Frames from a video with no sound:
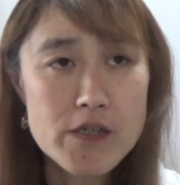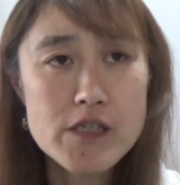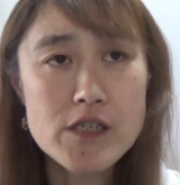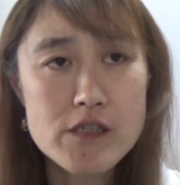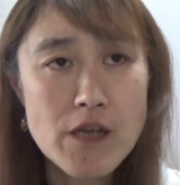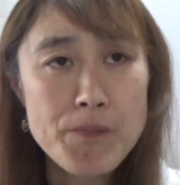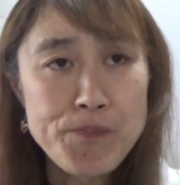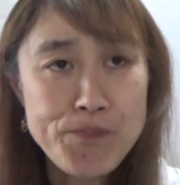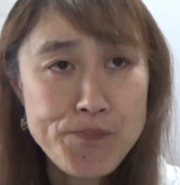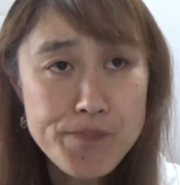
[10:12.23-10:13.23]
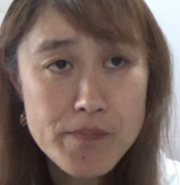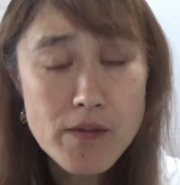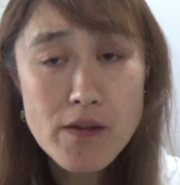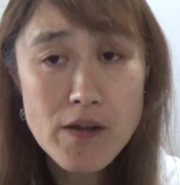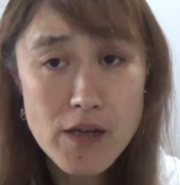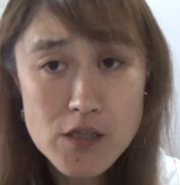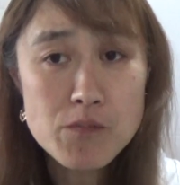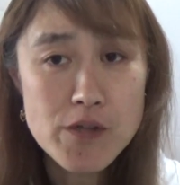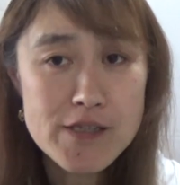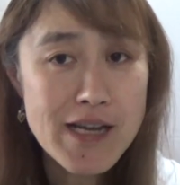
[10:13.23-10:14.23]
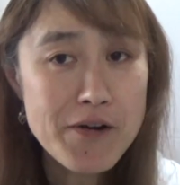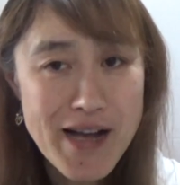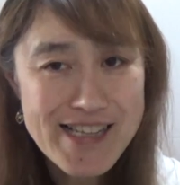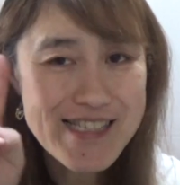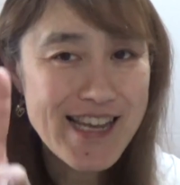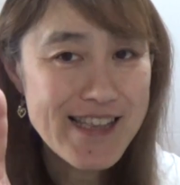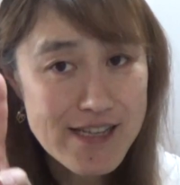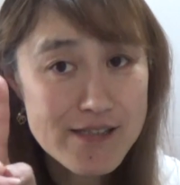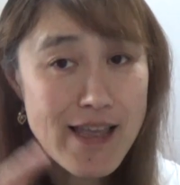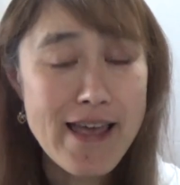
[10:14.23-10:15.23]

意識していつもね、チャオあっちゃんです。